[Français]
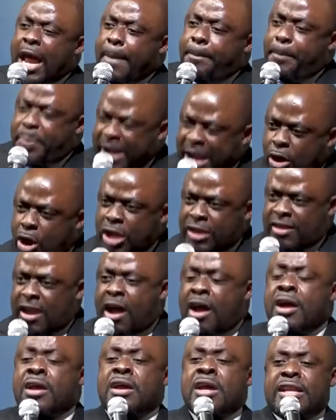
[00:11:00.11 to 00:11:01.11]
On a pris le
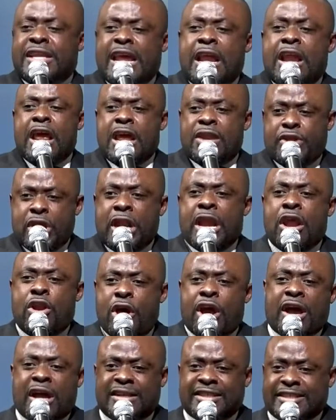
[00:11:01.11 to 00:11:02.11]
temps de
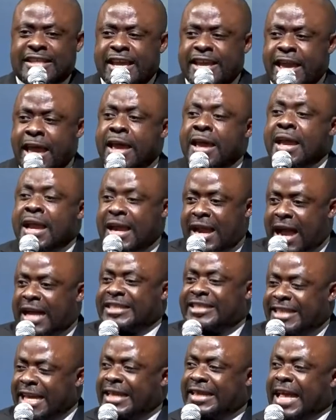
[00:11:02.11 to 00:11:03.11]
les, leur enseigner.
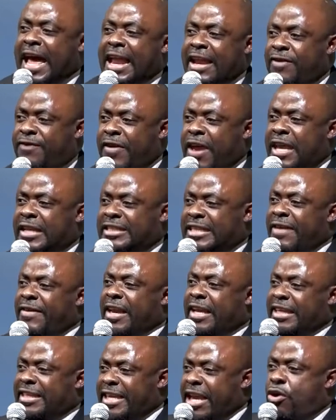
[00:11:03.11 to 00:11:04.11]
Quand c'est arrivé, ils
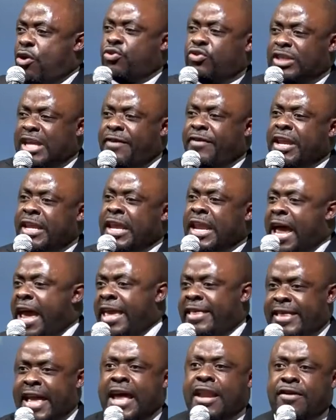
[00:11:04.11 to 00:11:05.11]
savaient que ce qu'on nous avait dit
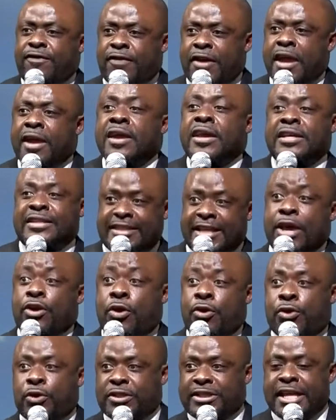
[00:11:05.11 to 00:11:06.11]
là est arrivé.
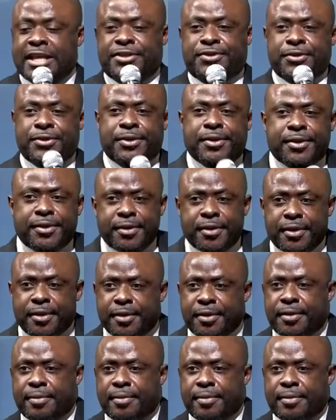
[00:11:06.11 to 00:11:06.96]
Seront nos ceintures.